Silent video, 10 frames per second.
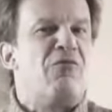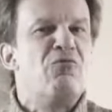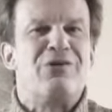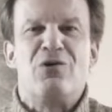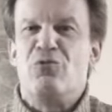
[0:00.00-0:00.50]

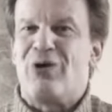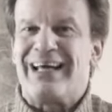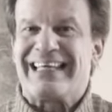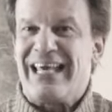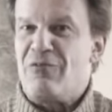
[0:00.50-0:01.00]
un
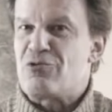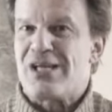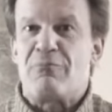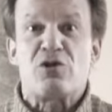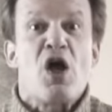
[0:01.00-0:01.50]
lugar que
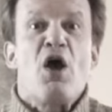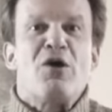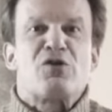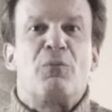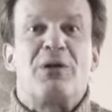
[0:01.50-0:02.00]
usamos
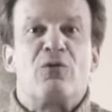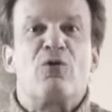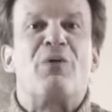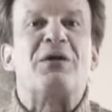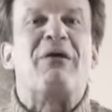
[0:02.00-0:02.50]
sobre
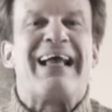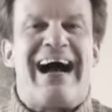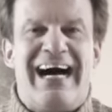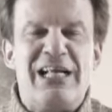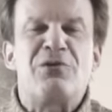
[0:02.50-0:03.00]
todo cuando hay
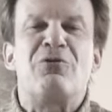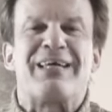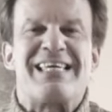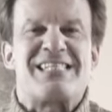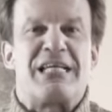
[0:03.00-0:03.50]
algo
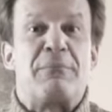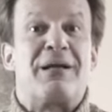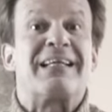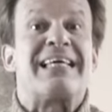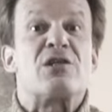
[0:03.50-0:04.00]
que
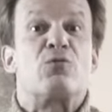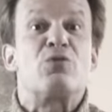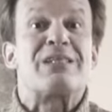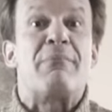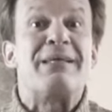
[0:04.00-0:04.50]
celebrar, que es
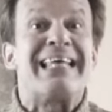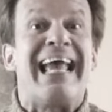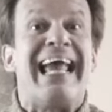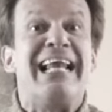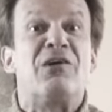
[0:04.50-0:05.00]

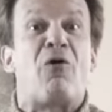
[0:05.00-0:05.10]
justamente el